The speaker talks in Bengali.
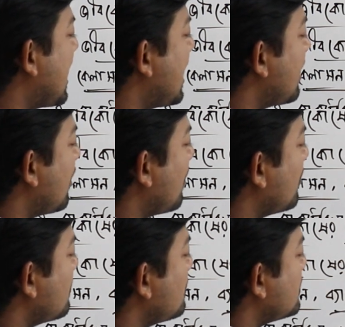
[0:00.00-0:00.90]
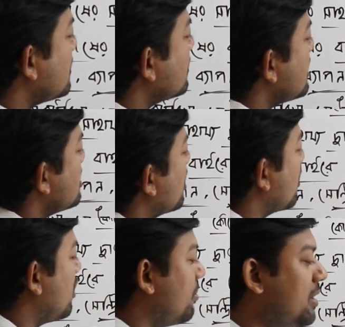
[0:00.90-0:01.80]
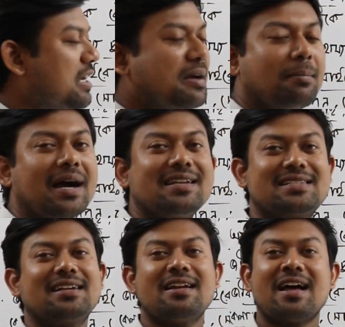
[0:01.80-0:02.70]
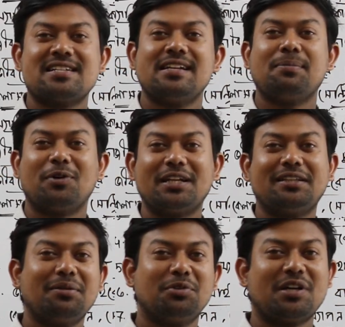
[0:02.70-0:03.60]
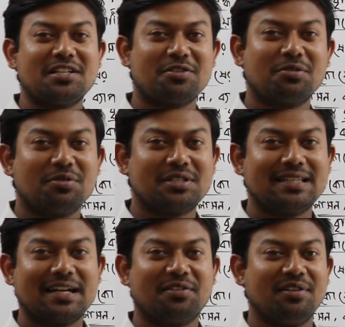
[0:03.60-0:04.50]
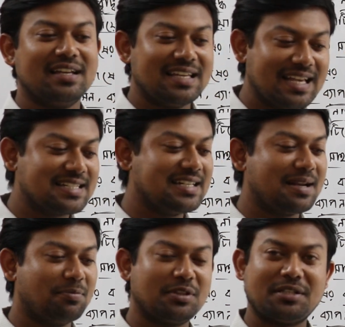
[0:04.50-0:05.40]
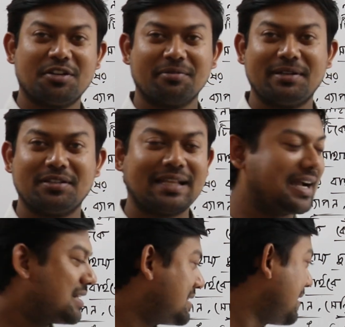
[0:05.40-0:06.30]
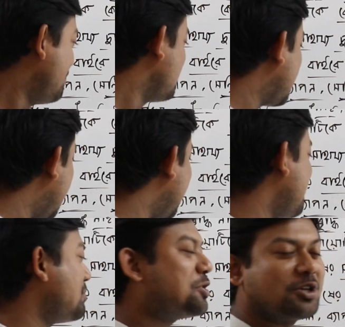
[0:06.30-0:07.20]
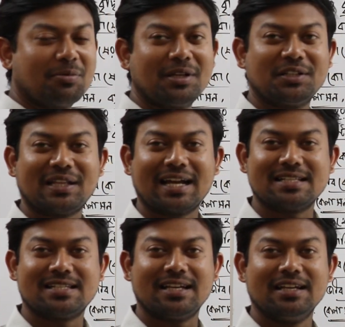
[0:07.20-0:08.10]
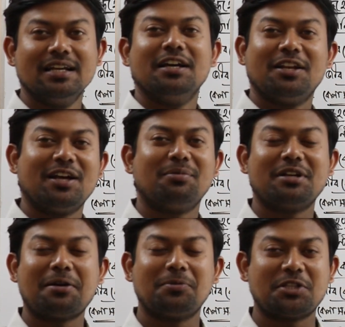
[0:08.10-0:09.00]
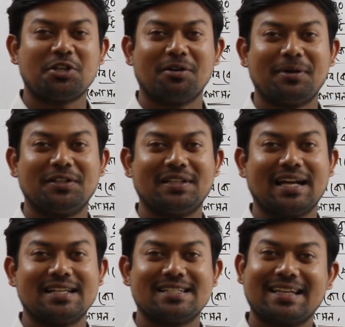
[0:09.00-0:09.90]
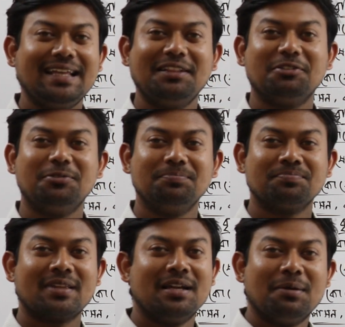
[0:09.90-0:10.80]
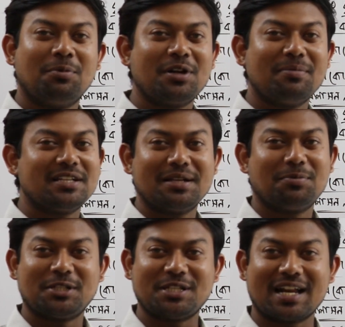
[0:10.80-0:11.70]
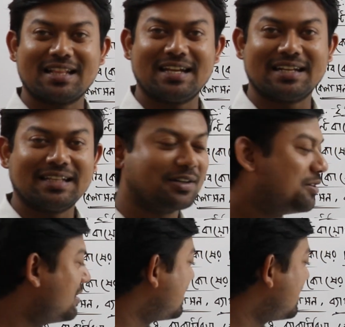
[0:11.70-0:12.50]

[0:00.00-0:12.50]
খার লবণ প্রতিরোধে সক্ষম ভাইরাস একটা রাসায়নিক পদার্থের মতো আচরণ করছে দেখো এসিডের প্রতি সংবেদন দেখাচ্ছে খারের প্রতি সংবেদন দেখাচ্ছে লবণের প্রতি সংবেদন দেখাচ্ছে কিন্তু পরিবেশের প্রতি সাড়া দেয় না দেখো